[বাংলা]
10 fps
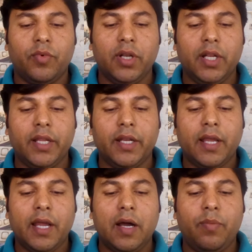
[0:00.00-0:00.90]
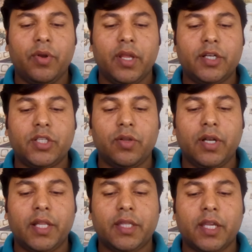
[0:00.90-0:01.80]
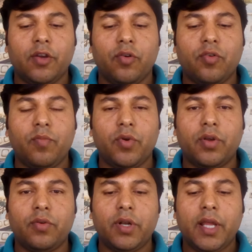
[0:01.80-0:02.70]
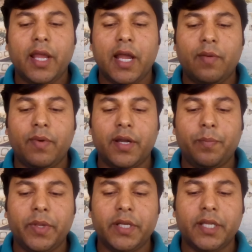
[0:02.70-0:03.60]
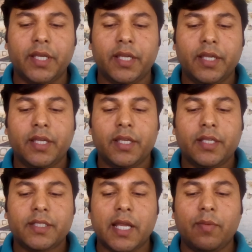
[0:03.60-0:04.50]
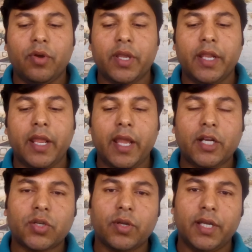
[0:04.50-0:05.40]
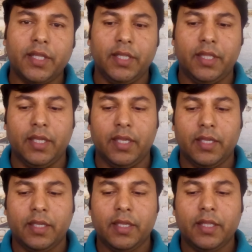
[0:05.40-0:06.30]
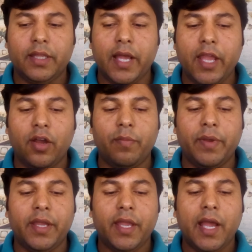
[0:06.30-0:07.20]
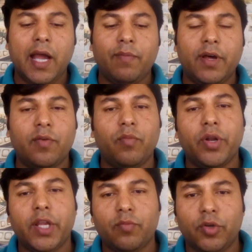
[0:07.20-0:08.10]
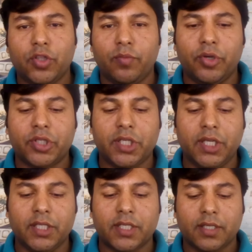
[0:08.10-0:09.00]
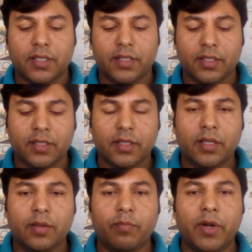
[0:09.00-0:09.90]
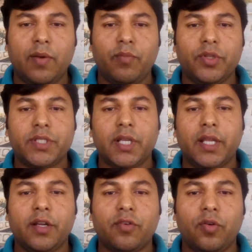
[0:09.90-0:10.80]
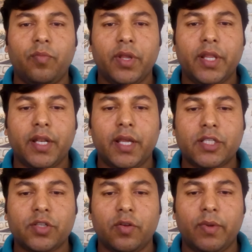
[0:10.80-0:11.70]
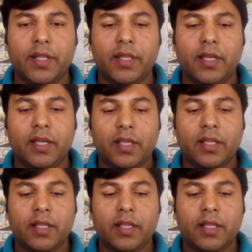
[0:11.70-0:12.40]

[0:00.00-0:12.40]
বললেন আপনার জল্লাদকে হুকুম করুন আমার পিঠে চাবুকের একশো ঘা দিতে তাই হবে আমার মনের মতো বকশিস ব্রাহ্মণ ছিলেন খুব নাসরবান্দা